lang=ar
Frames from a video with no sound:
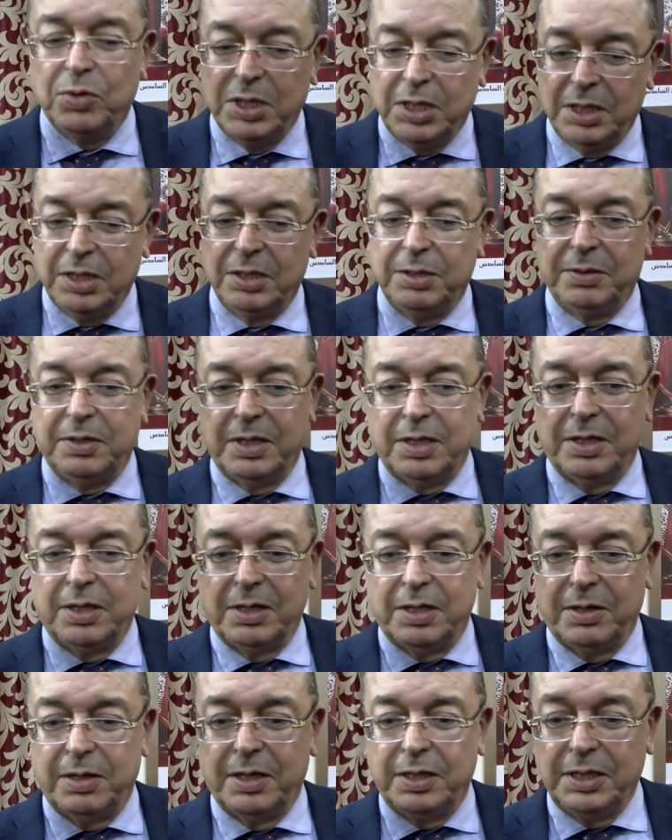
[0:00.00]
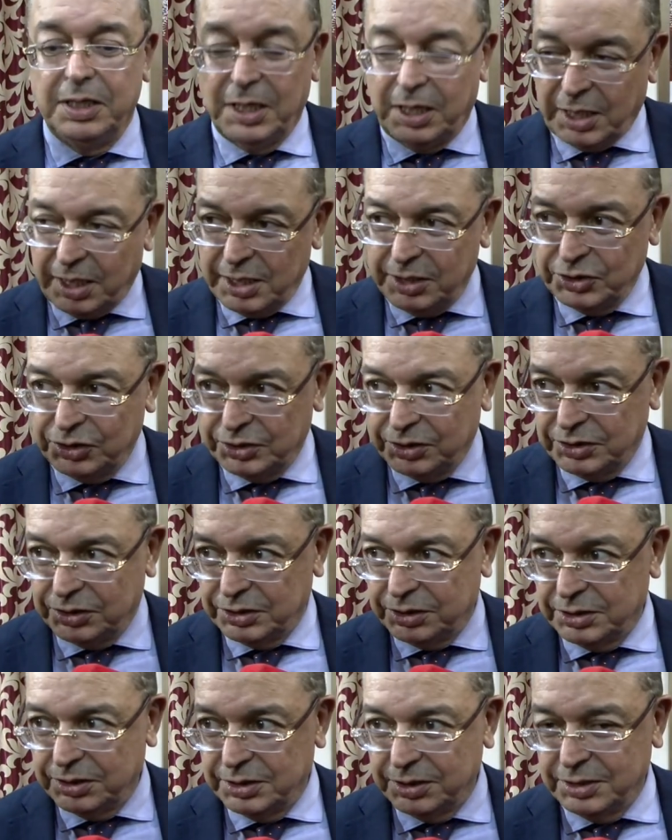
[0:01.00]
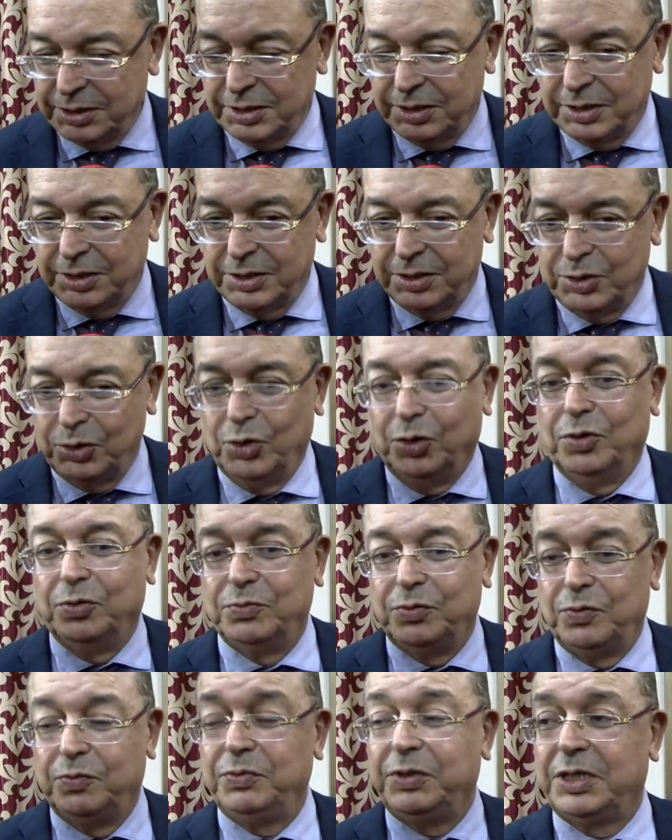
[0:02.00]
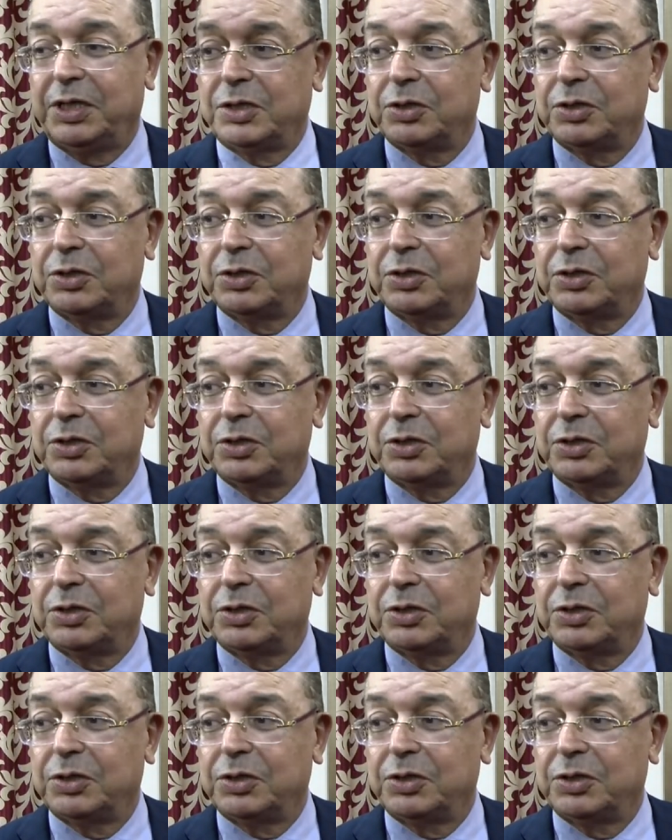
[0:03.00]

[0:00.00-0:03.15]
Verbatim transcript: اولا آه، النقاش آه، العمومي